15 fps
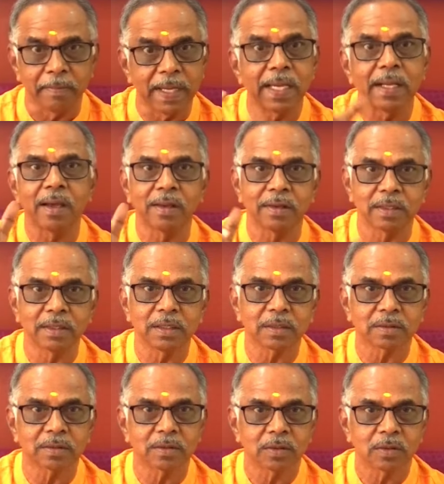மேலானது
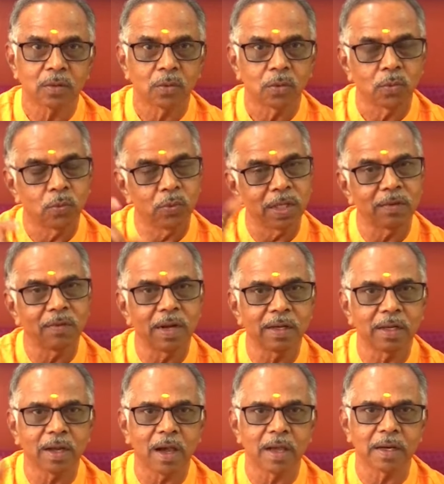
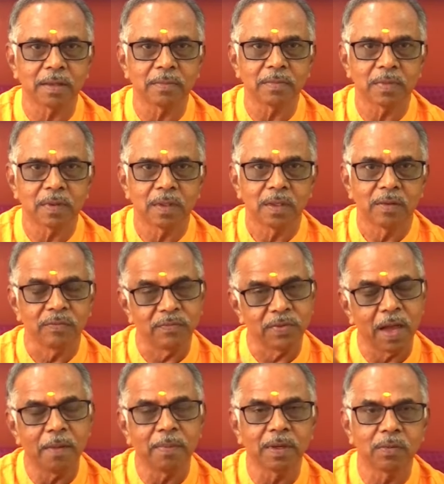உயர்வான காரணம்
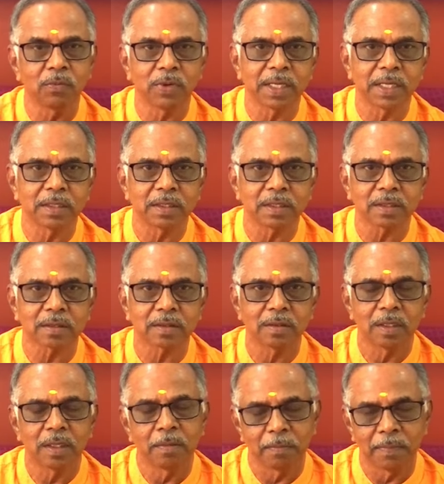வியாபகம் உடையது
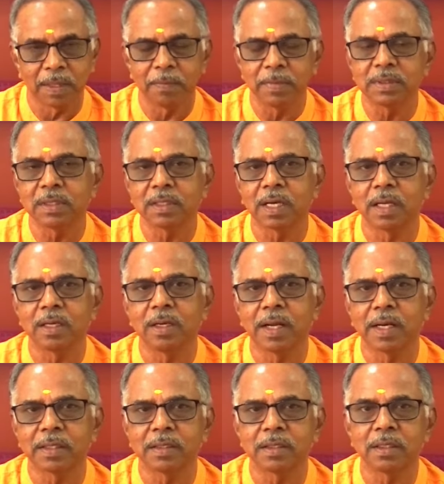பிரம்மத்துக்கு
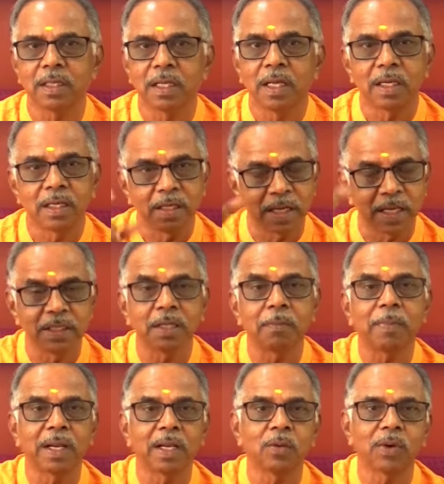அருகானது நிறைந்த
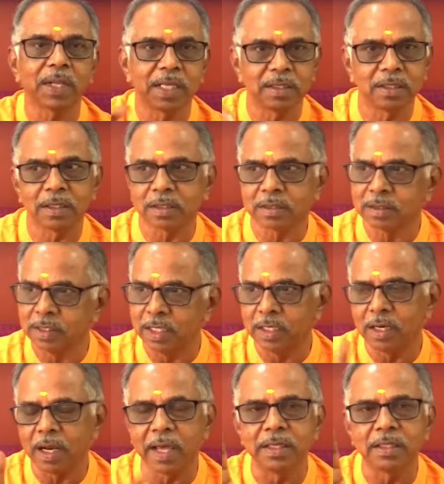பலனுடையது
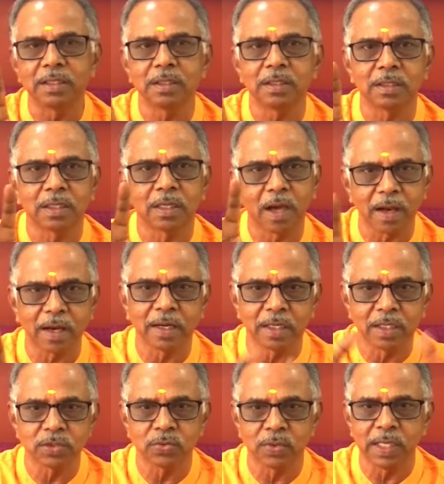என்று ஐந்து
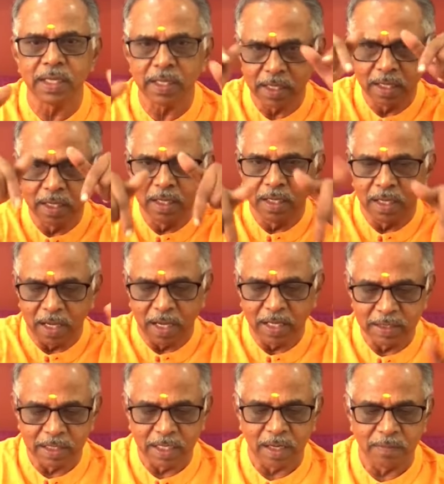காரணங்களை சொல்லி
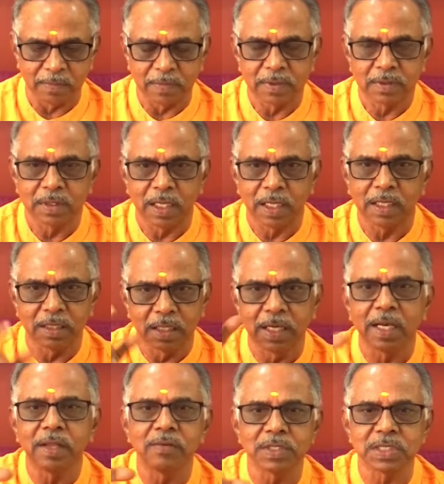அதை நாம் அதை
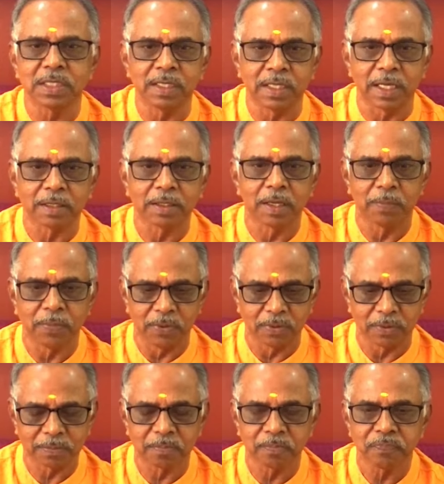வச்சுக்கோங்க
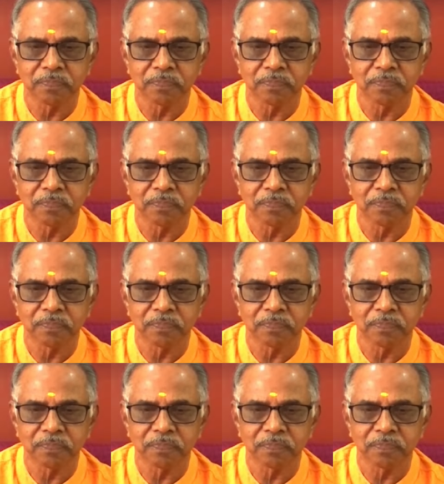எப்பொழுது